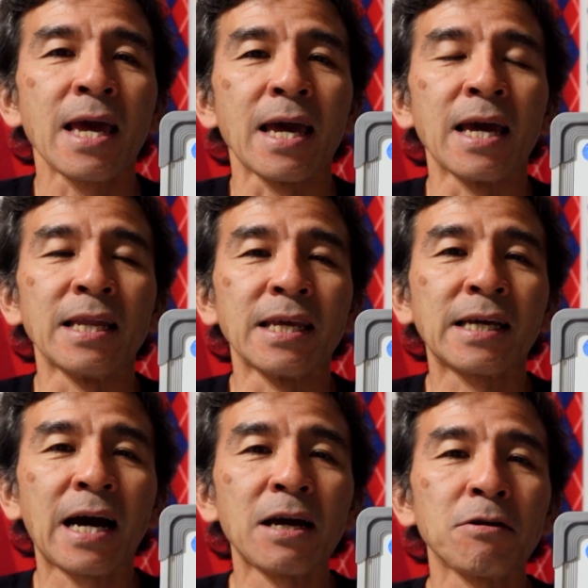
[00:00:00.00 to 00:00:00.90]

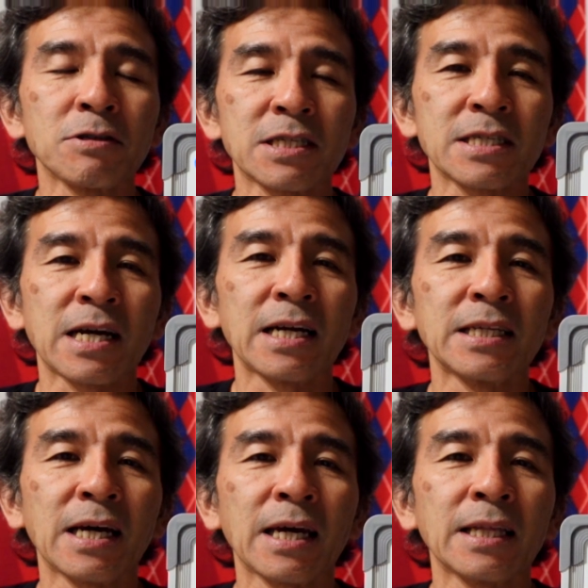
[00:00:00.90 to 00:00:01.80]
えー、2回をしっか
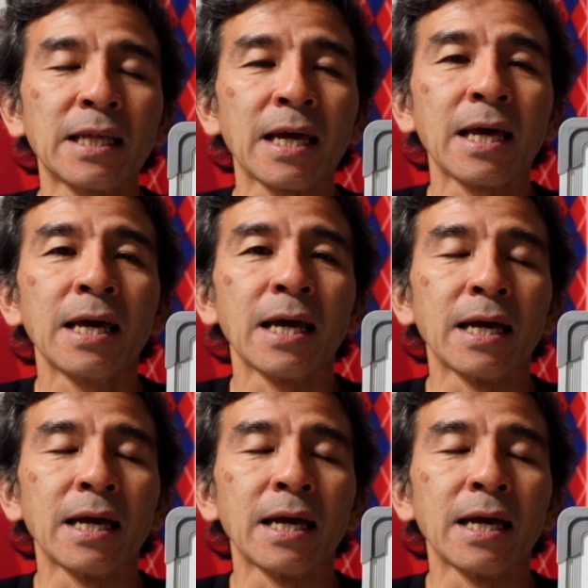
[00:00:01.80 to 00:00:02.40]
り投げて、